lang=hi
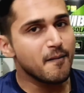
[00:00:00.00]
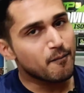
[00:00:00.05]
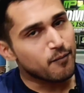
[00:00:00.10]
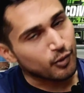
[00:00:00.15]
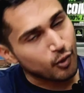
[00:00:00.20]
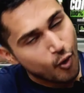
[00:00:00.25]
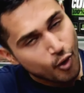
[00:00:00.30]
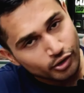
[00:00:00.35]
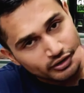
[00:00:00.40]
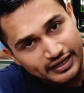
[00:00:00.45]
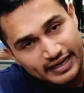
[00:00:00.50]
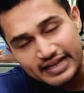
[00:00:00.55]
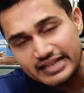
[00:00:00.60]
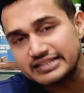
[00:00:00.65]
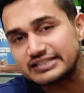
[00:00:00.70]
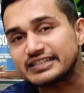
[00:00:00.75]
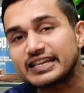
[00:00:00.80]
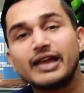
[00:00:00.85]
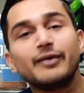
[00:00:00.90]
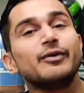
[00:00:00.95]

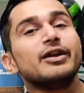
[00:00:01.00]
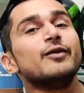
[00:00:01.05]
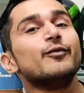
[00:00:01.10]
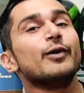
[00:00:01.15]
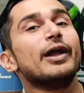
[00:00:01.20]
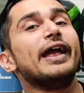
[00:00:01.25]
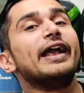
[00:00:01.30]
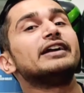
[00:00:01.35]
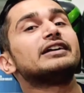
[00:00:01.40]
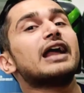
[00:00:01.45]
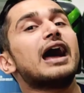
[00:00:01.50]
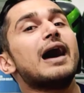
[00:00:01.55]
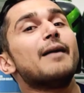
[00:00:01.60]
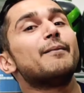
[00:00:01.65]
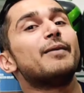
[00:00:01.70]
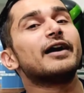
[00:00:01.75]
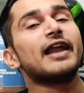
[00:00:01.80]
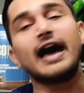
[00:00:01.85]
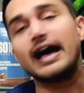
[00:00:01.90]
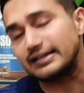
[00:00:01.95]
प्रोटीन से भी वेट आप
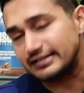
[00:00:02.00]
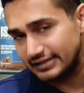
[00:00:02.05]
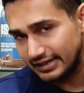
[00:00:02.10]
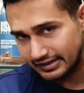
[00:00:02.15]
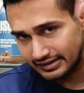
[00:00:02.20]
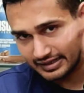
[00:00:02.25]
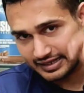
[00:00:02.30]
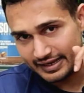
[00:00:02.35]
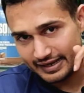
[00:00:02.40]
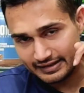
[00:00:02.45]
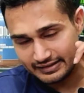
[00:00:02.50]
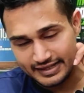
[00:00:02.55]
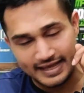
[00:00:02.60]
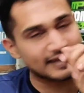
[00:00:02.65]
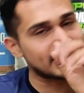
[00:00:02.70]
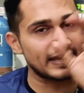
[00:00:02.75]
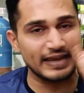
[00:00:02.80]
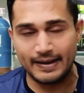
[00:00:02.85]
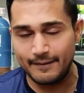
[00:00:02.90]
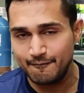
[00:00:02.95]
बढ़ा सकते हैं
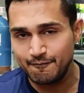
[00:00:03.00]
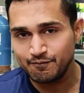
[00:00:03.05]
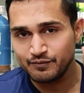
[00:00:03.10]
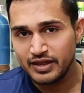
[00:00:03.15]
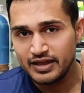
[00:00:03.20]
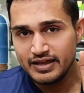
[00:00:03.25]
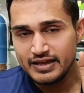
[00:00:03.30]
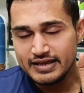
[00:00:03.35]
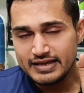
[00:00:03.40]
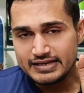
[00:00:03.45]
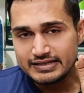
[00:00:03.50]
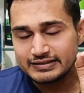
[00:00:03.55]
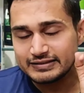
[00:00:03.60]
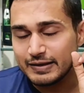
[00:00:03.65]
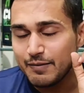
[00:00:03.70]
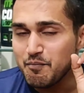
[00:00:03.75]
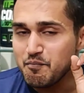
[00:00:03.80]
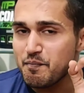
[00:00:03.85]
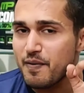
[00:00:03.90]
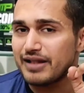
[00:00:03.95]
देखिए
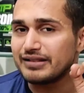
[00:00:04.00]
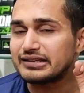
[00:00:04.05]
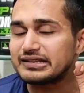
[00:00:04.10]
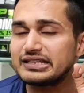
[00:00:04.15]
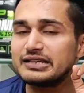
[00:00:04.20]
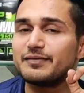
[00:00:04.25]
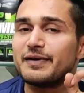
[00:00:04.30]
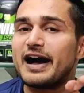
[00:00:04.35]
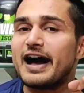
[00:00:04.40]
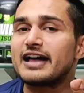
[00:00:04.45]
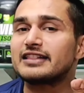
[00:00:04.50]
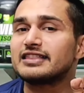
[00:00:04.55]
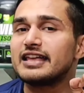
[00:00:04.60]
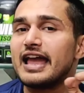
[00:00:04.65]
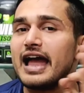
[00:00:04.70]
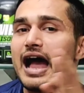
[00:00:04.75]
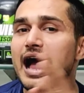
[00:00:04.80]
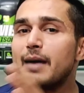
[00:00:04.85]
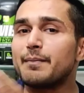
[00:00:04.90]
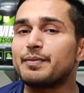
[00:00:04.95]
सिंपल सी बात है
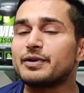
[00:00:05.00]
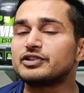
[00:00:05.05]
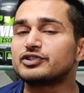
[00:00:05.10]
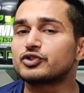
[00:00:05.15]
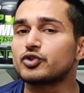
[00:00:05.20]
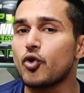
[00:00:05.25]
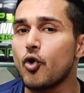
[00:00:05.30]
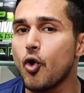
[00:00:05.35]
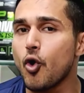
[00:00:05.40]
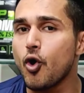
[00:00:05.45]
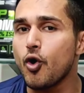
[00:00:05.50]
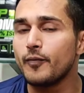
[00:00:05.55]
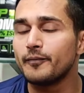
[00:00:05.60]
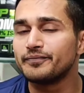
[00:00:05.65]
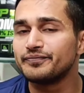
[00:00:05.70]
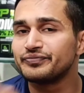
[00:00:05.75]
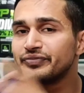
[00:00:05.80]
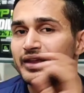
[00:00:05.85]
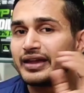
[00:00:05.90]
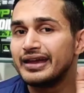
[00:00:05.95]
आप इसको
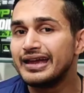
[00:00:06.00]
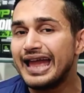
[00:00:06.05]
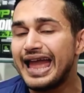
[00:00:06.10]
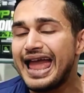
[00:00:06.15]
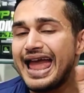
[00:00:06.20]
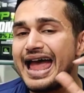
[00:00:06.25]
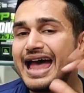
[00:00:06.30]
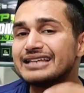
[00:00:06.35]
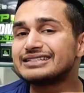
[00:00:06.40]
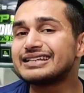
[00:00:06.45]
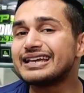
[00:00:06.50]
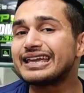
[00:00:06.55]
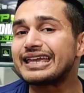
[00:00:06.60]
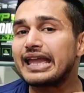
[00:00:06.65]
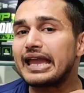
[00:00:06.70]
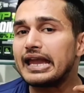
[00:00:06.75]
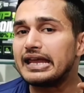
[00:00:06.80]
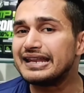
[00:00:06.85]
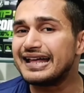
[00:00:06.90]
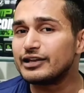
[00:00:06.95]
एज ए
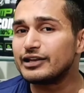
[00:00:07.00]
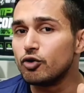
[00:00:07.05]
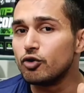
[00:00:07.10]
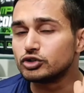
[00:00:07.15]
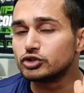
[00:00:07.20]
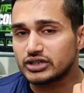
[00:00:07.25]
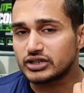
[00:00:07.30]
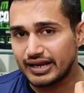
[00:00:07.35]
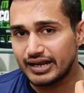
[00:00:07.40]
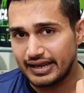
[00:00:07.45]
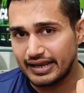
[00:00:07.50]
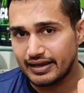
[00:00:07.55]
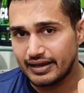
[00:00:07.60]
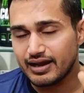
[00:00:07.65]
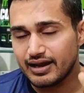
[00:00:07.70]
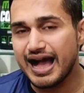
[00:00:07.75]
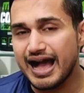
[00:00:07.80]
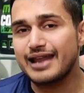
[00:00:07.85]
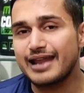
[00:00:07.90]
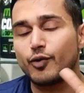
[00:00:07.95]
गेनर यूज करें
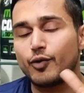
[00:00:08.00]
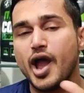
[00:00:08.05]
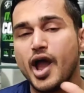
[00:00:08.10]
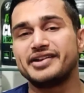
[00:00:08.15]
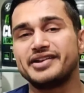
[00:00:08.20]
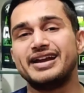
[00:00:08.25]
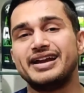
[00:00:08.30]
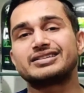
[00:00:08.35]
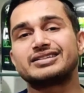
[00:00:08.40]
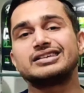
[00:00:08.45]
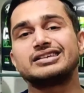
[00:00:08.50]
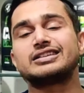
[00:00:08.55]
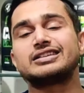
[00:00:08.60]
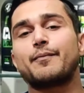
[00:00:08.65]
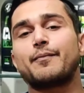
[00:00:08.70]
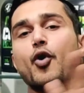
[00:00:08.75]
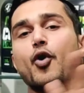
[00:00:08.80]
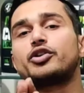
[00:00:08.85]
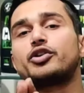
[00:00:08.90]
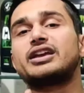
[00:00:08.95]
कार्बोहाइड्रेट्स की
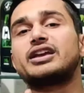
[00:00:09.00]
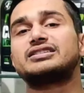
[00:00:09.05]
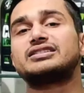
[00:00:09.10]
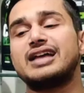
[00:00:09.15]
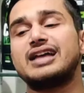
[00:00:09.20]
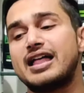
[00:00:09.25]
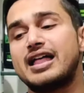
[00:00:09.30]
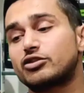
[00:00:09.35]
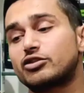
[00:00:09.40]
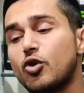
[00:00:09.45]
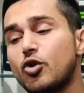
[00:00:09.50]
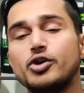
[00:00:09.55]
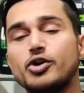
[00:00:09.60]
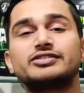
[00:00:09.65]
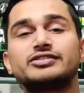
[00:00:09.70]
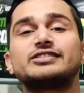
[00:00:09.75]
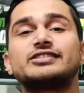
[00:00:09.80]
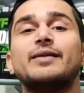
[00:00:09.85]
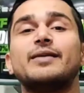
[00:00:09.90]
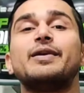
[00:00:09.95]
सपोर्ट के साथ तो
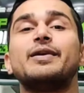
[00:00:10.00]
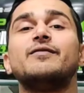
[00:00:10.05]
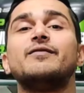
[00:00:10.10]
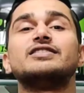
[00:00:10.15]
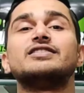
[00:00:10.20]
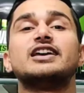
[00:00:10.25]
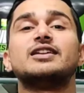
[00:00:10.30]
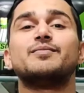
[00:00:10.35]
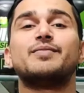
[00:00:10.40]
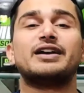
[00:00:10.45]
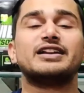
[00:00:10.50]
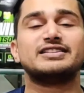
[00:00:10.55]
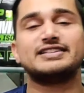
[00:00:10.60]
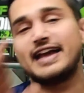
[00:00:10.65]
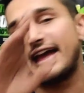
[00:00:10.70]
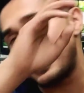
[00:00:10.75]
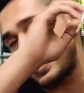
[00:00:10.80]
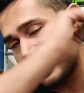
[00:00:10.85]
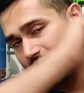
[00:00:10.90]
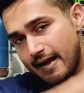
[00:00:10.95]
इससे भी वजन बढ़
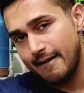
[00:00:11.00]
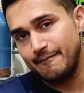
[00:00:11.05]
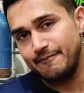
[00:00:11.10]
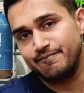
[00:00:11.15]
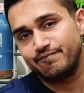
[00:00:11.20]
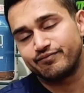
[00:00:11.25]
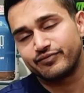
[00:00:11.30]
जाएगा